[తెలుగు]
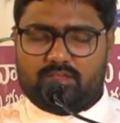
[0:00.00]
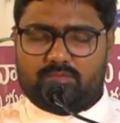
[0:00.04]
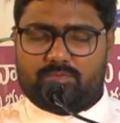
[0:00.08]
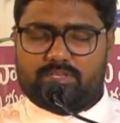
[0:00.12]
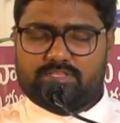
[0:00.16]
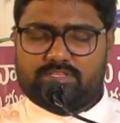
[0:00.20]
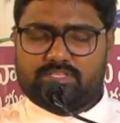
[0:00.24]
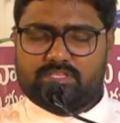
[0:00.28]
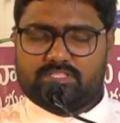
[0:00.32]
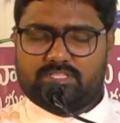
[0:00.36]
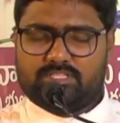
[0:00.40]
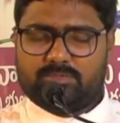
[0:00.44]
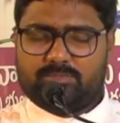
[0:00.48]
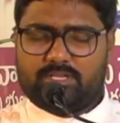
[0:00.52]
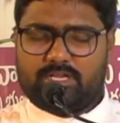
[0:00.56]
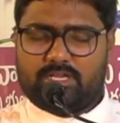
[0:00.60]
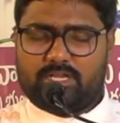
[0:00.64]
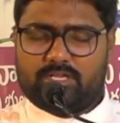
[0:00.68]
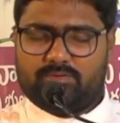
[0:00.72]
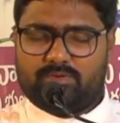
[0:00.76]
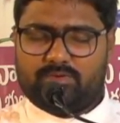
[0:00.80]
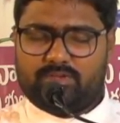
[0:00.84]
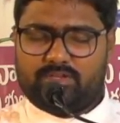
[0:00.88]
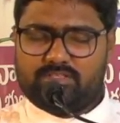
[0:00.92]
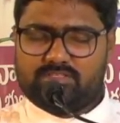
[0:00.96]

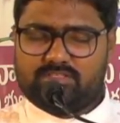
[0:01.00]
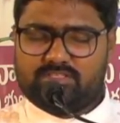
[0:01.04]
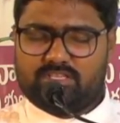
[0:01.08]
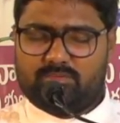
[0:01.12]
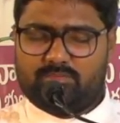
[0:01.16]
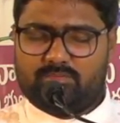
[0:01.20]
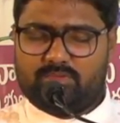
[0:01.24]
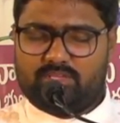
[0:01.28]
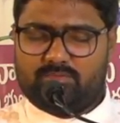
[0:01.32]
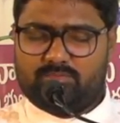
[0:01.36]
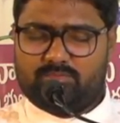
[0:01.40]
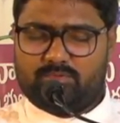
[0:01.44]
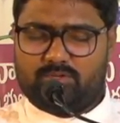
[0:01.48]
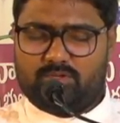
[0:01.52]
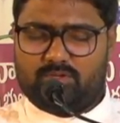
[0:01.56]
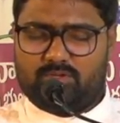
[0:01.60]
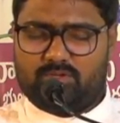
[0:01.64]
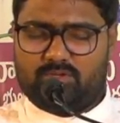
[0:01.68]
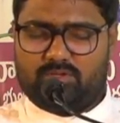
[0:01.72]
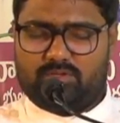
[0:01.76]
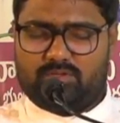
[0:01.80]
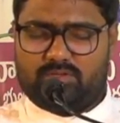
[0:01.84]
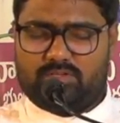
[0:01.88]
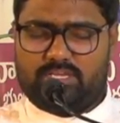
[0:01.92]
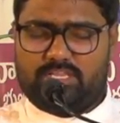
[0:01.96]
ప్రశస్తమైనటువంటి సమయంలో
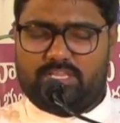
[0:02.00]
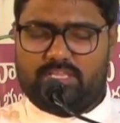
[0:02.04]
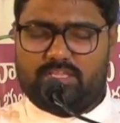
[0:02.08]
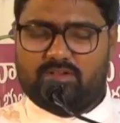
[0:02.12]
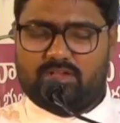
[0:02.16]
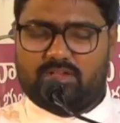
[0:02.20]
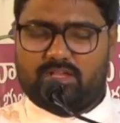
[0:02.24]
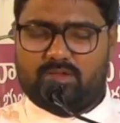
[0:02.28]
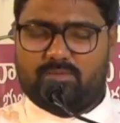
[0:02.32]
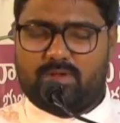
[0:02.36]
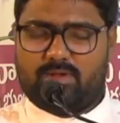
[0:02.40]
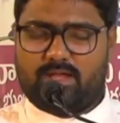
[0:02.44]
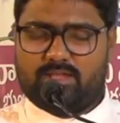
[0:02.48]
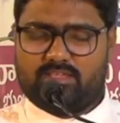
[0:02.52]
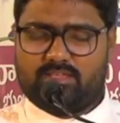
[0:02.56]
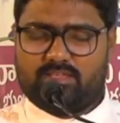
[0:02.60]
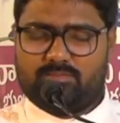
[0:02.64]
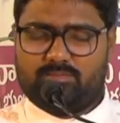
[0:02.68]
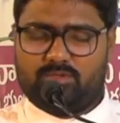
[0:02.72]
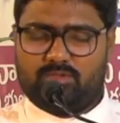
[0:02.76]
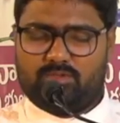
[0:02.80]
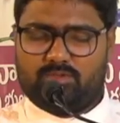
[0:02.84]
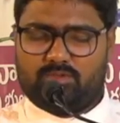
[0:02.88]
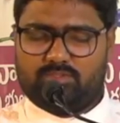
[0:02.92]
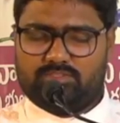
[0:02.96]
నీ యొక్క
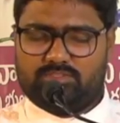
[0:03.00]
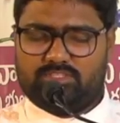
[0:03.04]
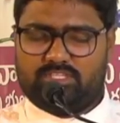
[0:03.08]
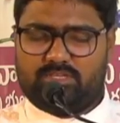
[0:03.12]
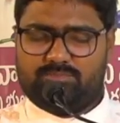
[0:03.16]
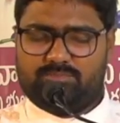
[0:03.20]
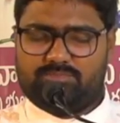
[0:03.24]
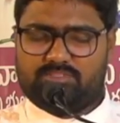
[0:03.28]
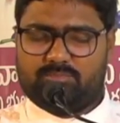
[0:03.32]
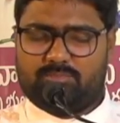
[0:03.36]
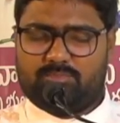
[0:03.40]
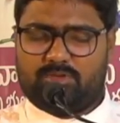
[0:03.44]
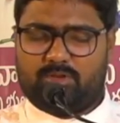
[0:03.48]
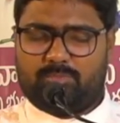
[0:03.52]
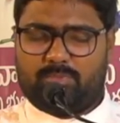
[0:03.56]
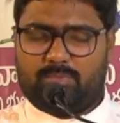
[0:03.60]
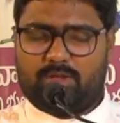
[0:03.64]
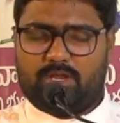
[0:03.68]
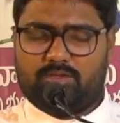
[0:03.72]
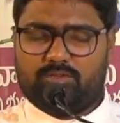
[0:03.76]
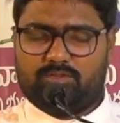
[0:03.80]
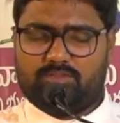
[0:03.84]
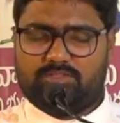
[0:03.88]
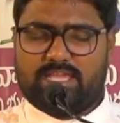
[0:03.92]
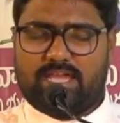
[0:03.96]
వాక్యమును కొద్ది నిమిషముల
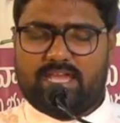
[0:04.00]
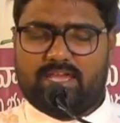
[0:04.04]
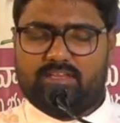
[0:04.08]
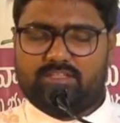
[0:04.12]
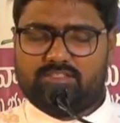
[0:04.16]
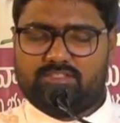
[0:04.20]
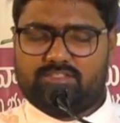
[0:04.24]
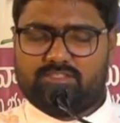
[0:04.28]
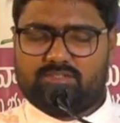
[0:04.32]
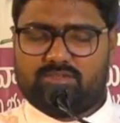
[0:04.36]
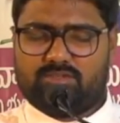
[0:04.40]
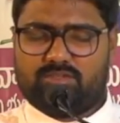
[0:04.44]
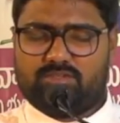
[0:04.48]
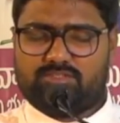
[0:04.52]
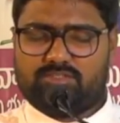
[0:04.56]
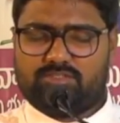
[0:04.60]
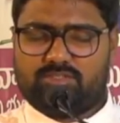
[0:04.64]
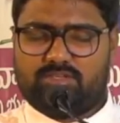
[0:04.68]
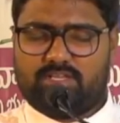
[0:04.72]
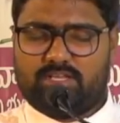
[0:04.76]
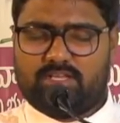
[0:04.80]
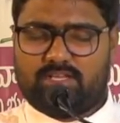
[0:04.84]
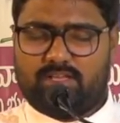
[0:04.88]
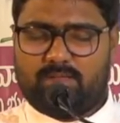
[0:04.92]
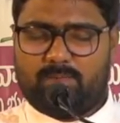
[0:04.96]
పాటు
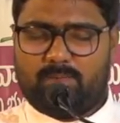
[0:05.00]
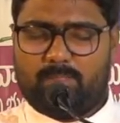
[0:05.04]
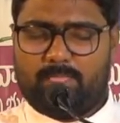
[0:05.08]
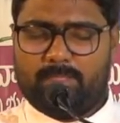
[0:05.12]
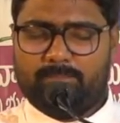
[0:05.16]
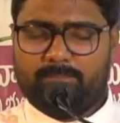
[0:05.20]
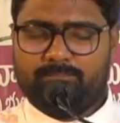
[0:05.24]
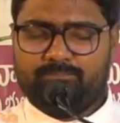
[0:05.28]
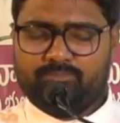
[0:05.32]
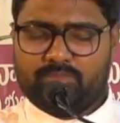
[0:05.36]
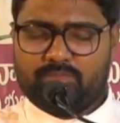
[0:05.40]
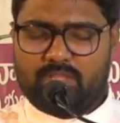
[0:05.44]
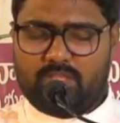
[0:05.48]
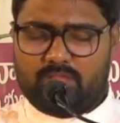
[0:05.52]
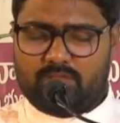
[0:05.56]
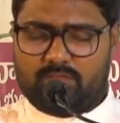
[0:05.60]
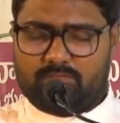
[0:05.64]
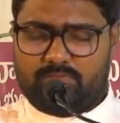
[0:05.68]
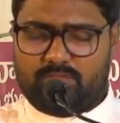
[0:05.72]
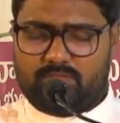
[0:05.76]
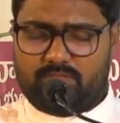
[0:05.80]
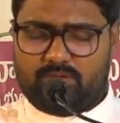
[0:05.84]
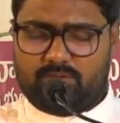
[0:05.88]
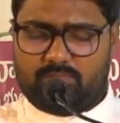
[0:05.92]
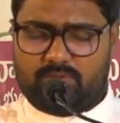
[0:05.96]
చిన్నగా
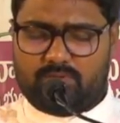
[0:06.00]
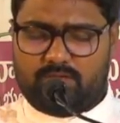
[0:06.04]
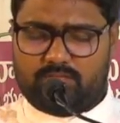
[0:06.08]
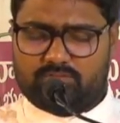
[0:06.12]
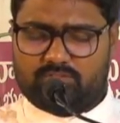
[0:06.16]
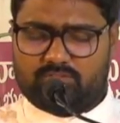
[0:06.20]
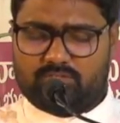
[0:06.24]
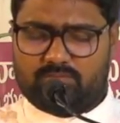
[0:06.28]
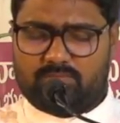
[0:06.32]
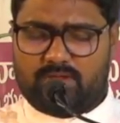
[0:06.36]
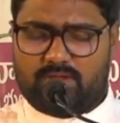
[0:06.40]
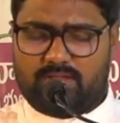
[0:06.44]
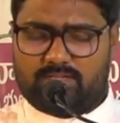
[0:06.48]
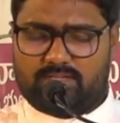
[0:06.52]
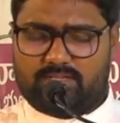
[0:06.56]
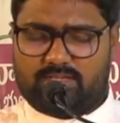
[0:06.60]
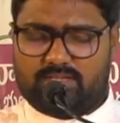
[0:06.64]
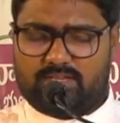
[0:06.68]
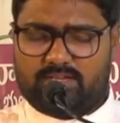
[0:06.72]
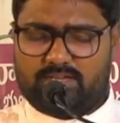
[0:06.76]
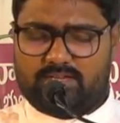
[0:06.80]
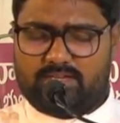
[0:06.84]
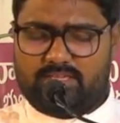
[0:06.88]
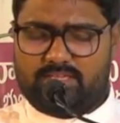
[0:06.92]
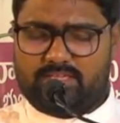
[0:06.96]
మీరు మాతో
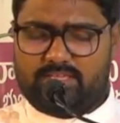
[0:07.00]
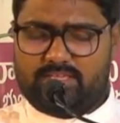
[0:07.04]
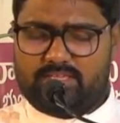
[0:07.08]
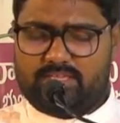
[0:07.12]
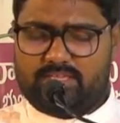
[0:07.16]
మాట్లాడి